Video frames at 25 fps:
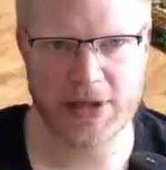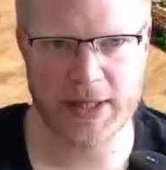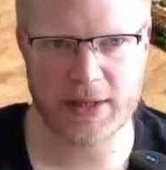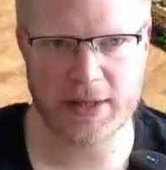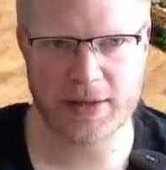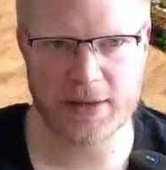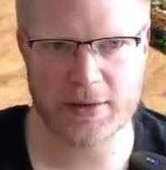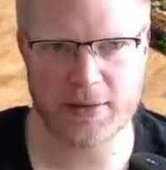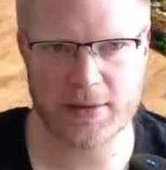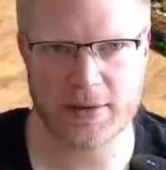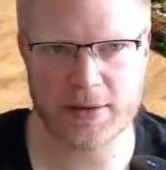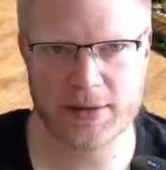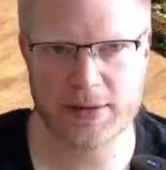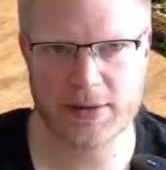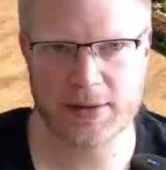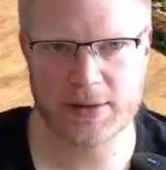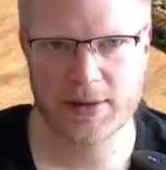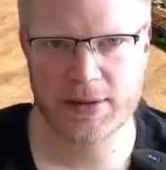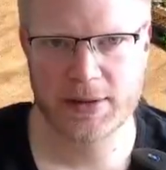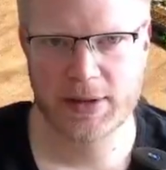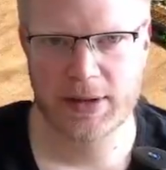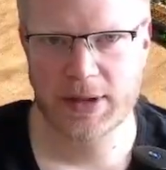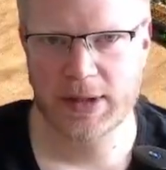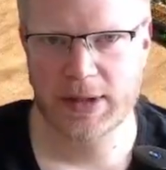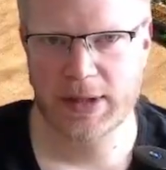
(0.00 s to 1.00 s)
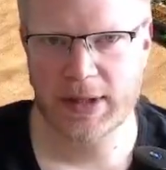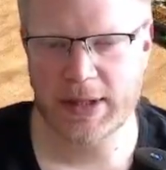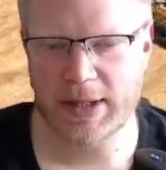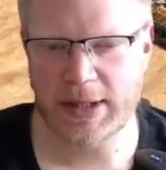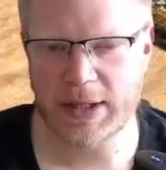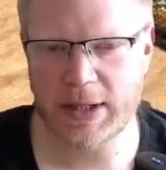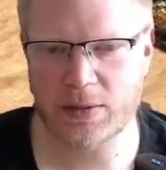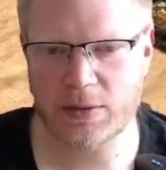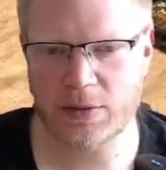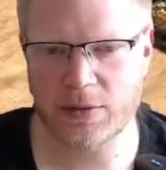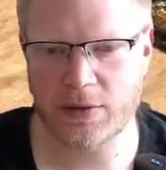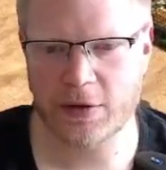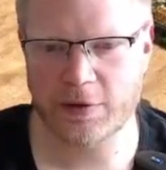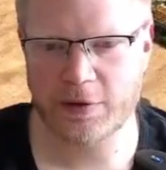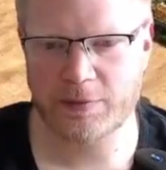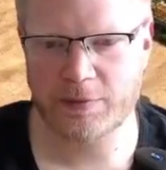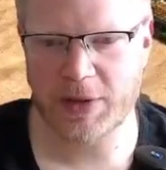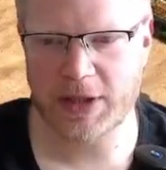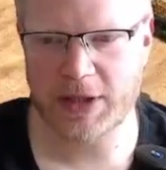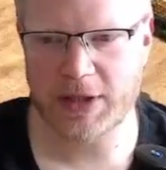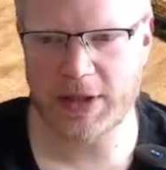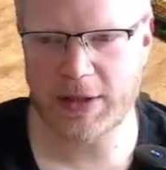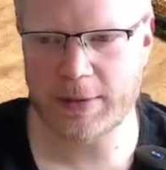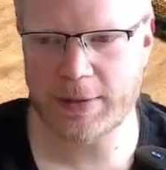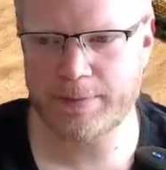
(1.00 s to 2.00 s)
angedrückt. Eco läuft
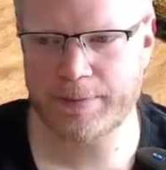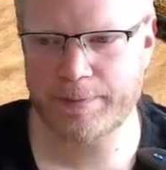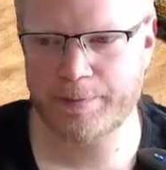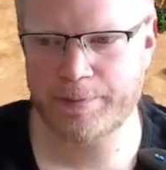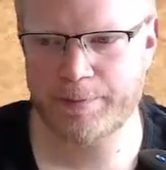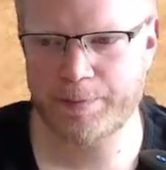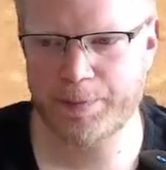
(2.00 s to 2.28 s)
bei ihm.